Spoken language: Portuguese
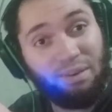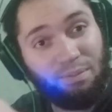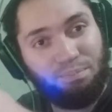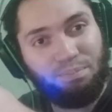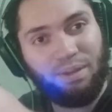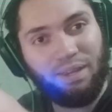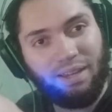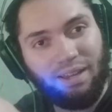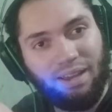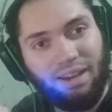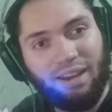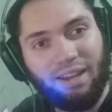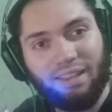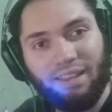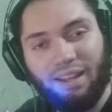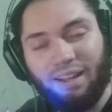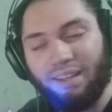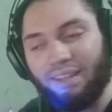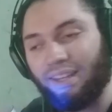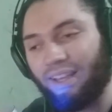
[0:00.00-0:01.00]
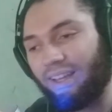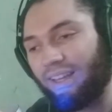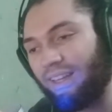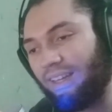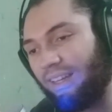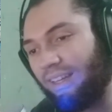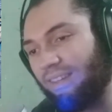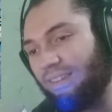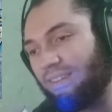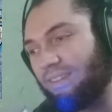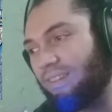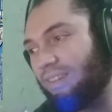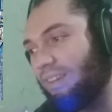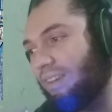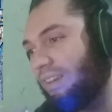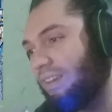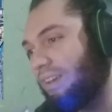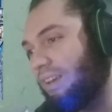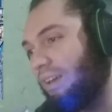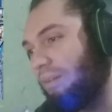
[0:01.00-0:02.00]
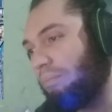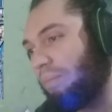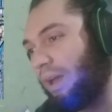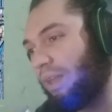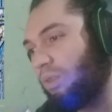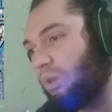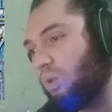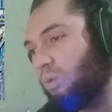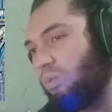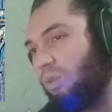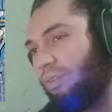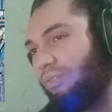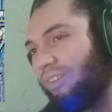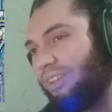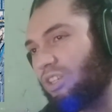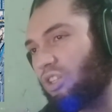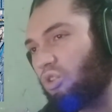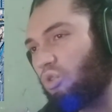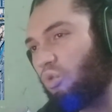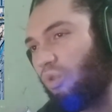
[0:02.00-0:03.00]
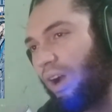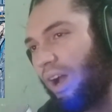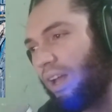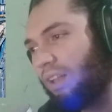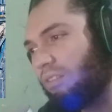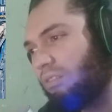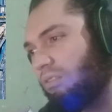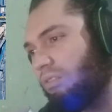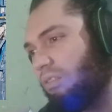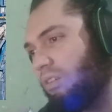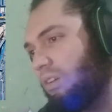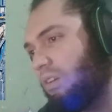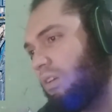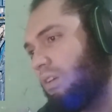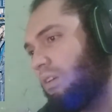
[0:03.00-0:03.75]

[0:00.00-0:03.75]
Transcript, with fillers: Ipiranga da linha 15 para 2024.